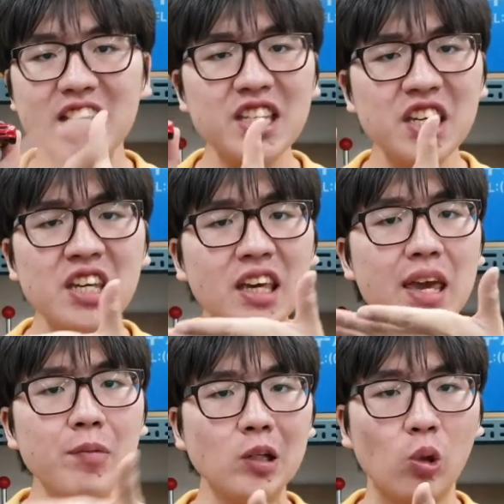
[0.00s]
레이싱
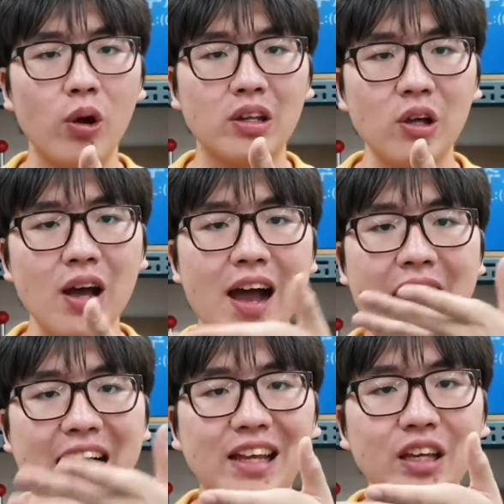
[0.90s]
게임을 통해서
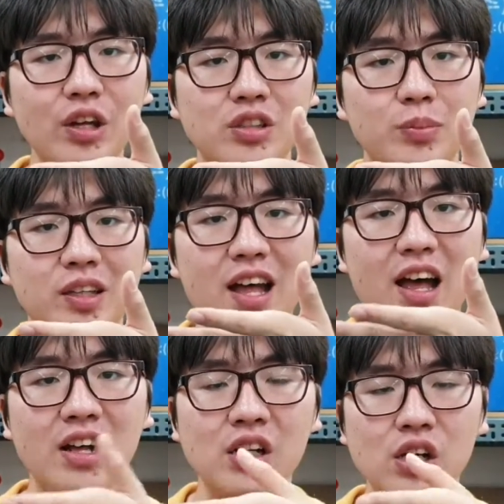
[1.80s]
알게
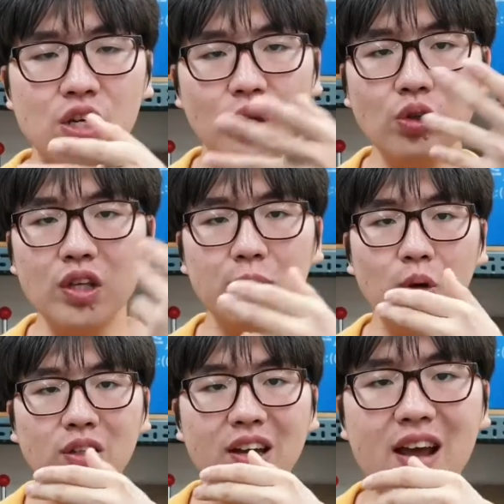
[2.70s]
되었습니다 저도 이
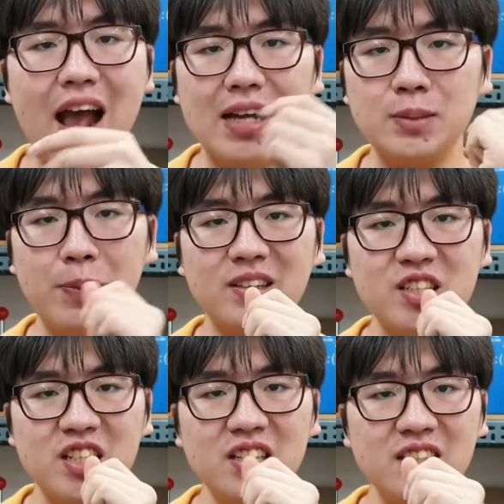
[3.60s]
모델을
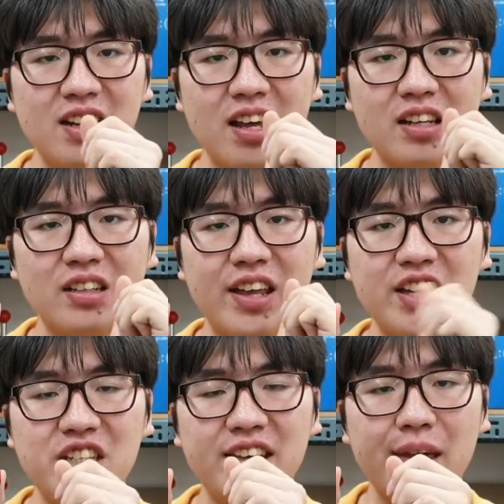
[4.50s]
아스팔트 6라는
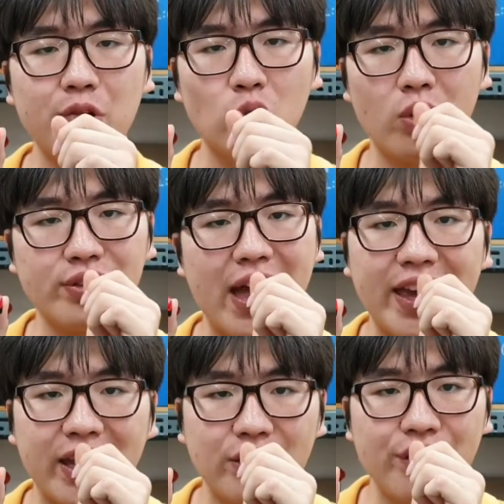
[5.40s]
레이싱 게임을 통해서
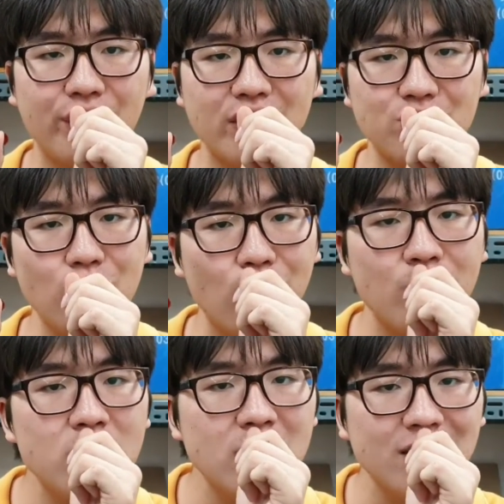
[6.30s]
알게
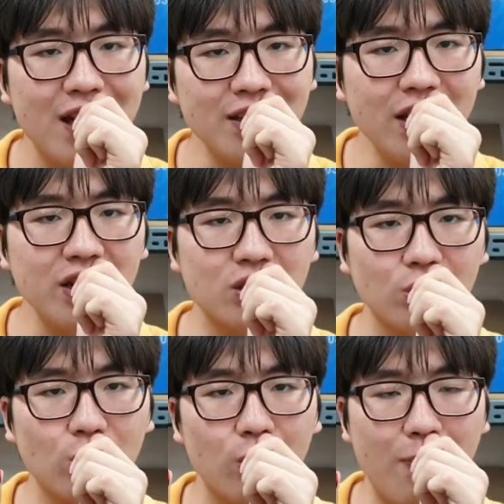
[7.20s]
되어가지고
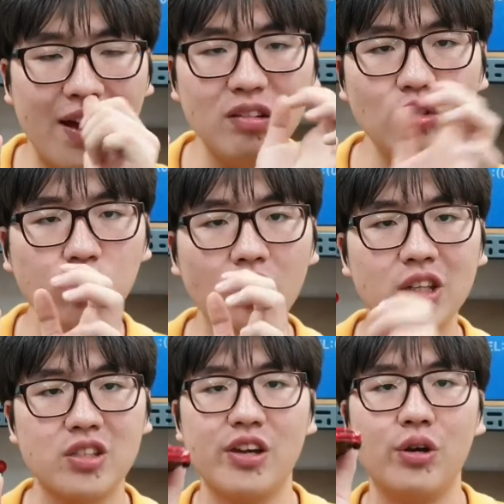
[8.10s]
향당에서도 많은 추억이
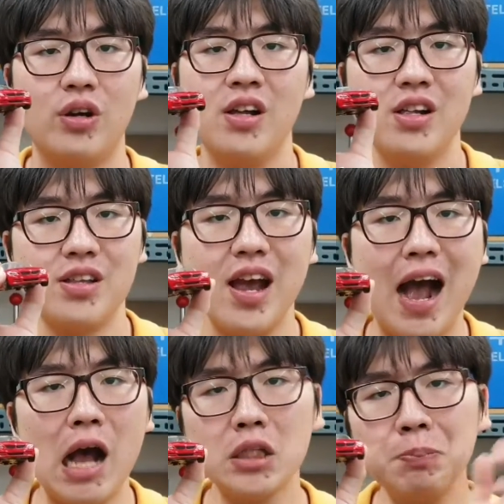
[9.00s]
있는 차예요
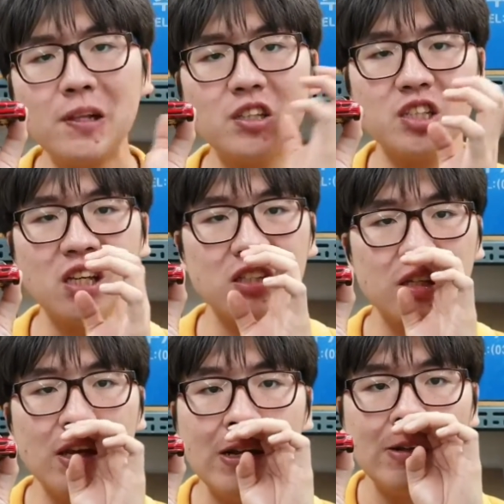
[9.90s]
제가 아스팔트
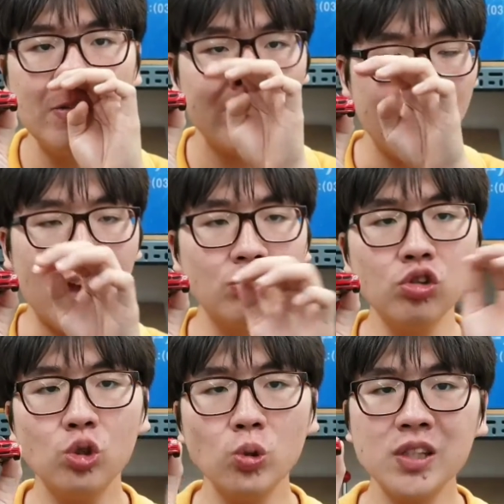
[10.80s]
6에
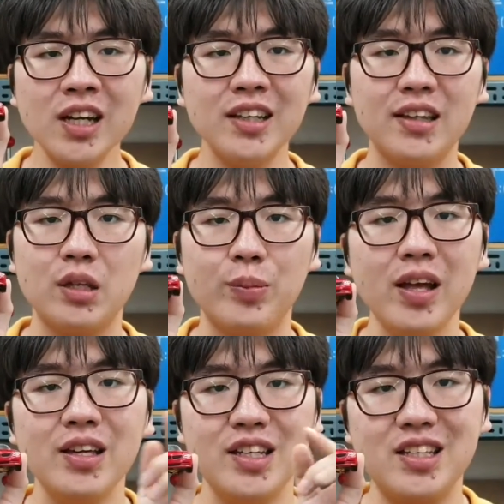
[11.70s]
아주 초창기
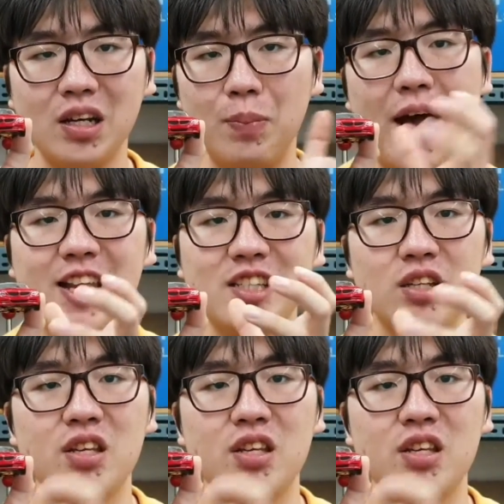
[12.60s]
때지만 이 차를 많이